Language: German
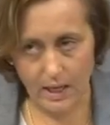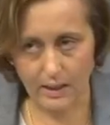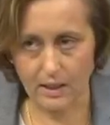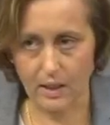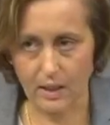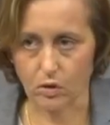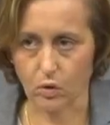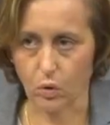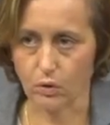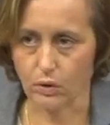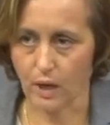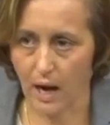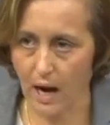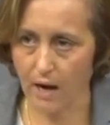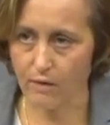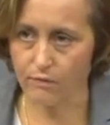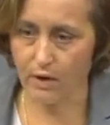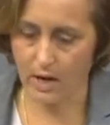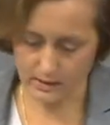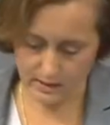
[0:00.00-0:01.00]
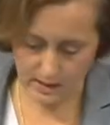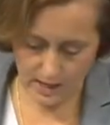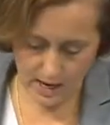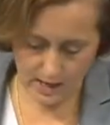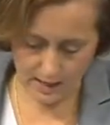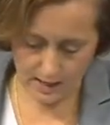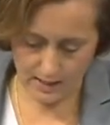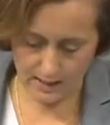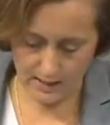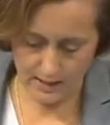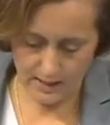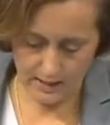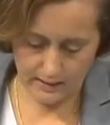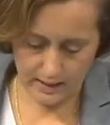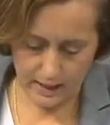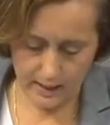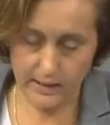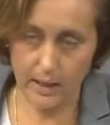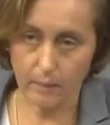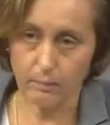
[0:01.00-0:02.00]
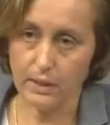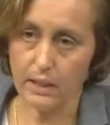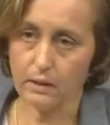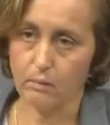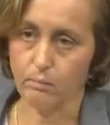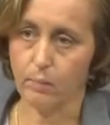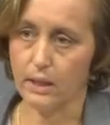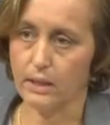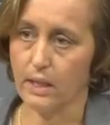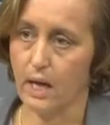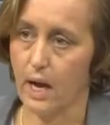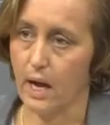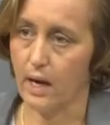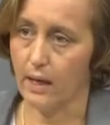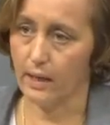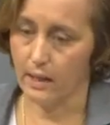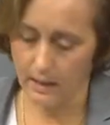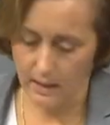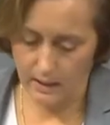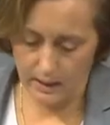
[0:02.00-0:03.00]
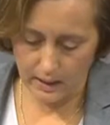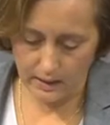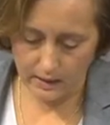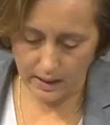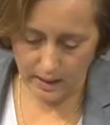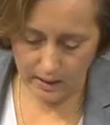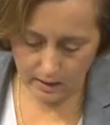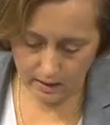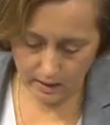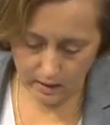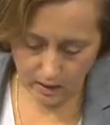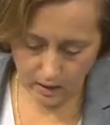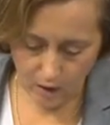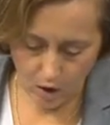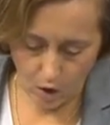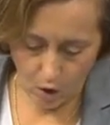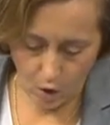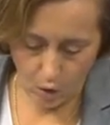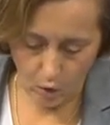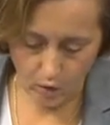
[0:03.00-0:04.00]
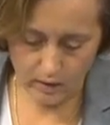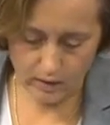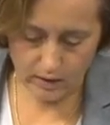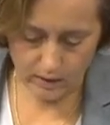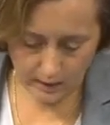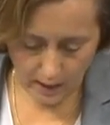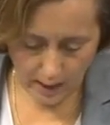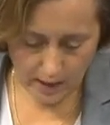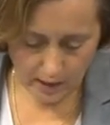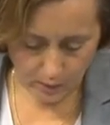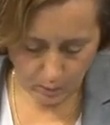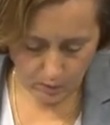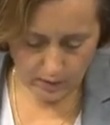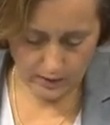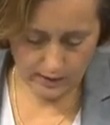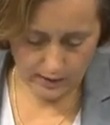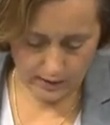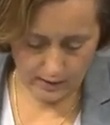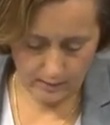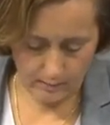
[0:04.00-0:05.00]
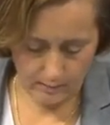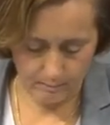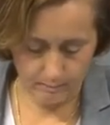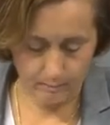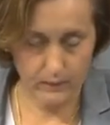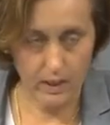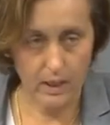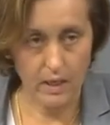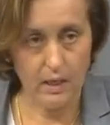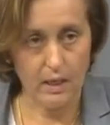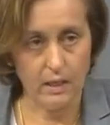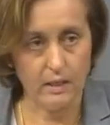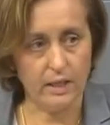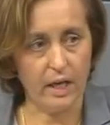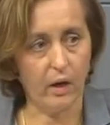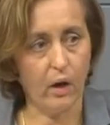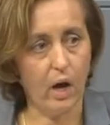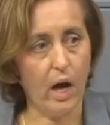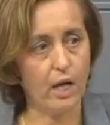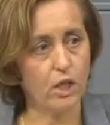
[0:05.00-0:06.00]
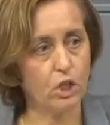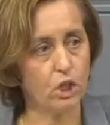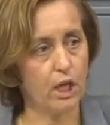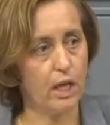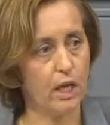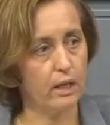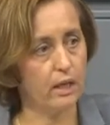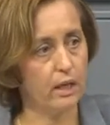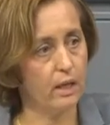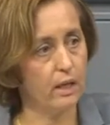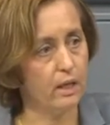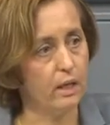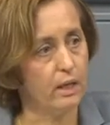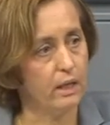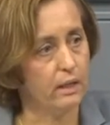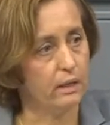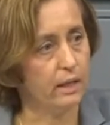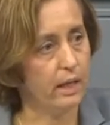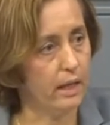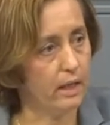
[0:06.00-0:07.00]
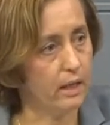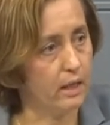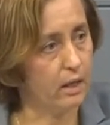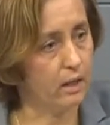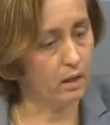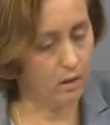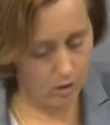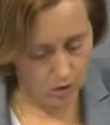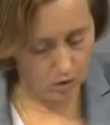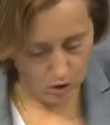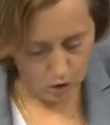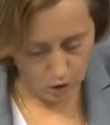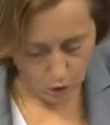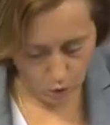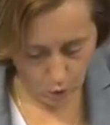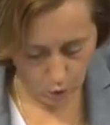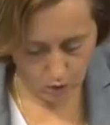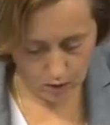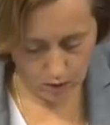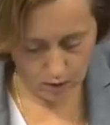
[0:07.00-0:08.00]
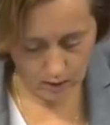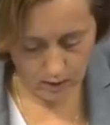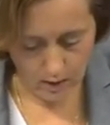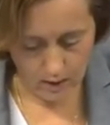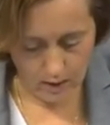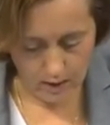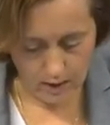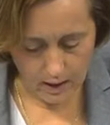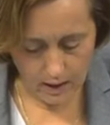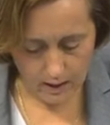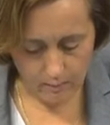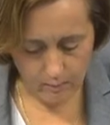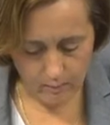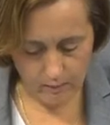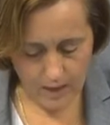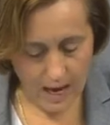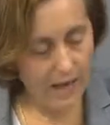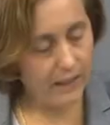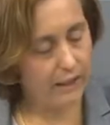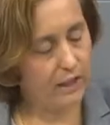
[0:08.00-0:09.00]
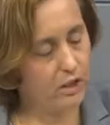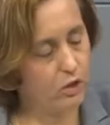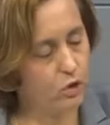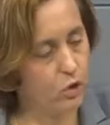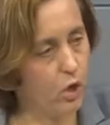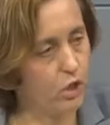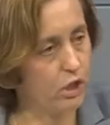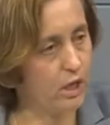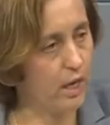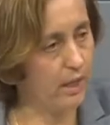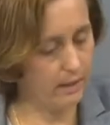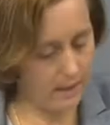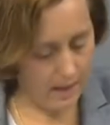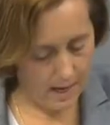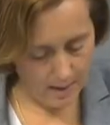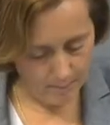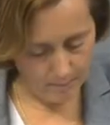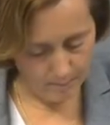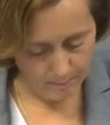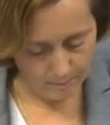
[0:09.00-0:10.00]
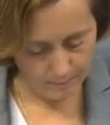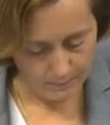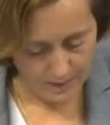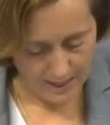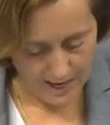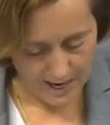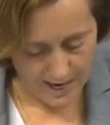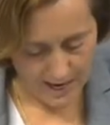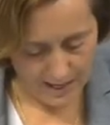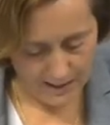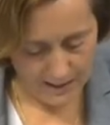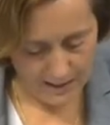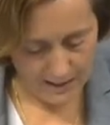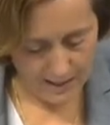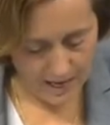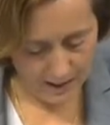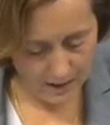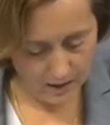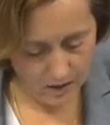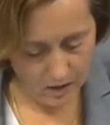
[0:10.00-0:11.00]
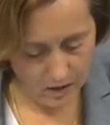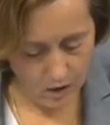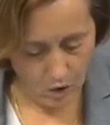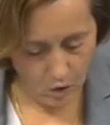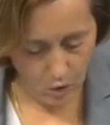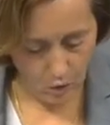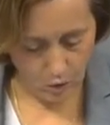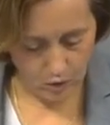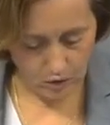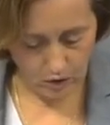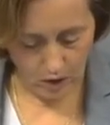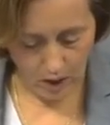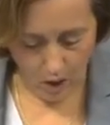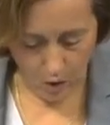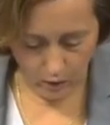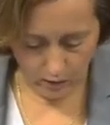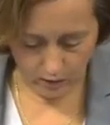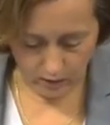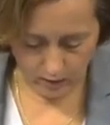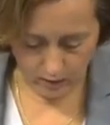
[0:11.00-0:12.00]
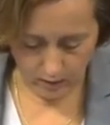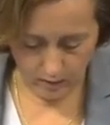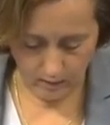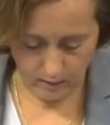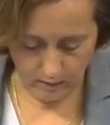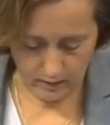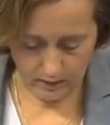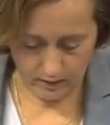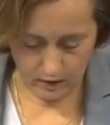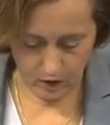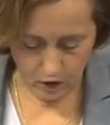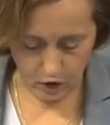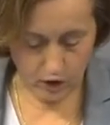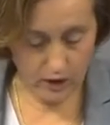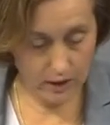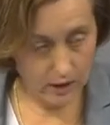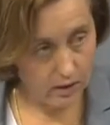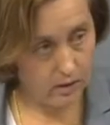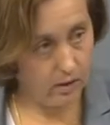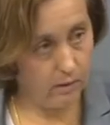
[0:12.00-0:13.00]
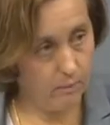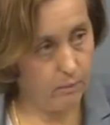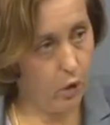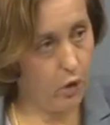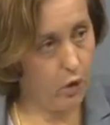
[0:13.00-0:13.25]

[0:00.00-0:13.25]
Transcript: zeigt das Totalversagen der etablierten Parteien in der Innen- und Sicherheitspolitik. Terroranschläge gegen Juden im Nachkriegsdeutschland haben eine lange und traurige Geschichte.